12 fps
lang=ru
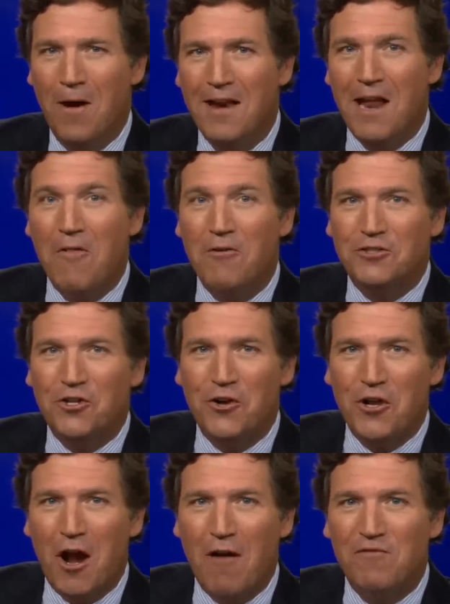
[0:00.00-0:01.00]
Теперь они
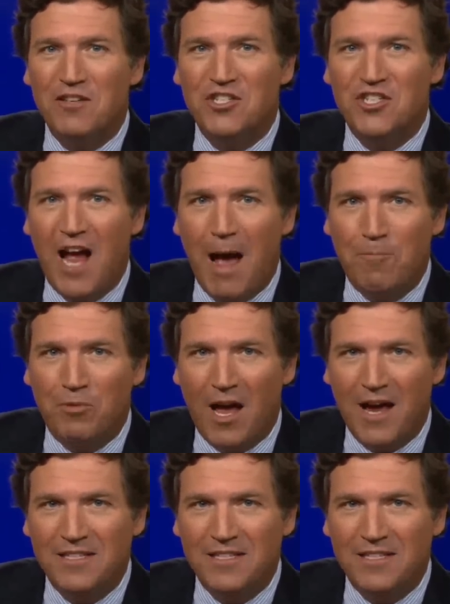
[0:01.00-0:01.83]
отключают сигналы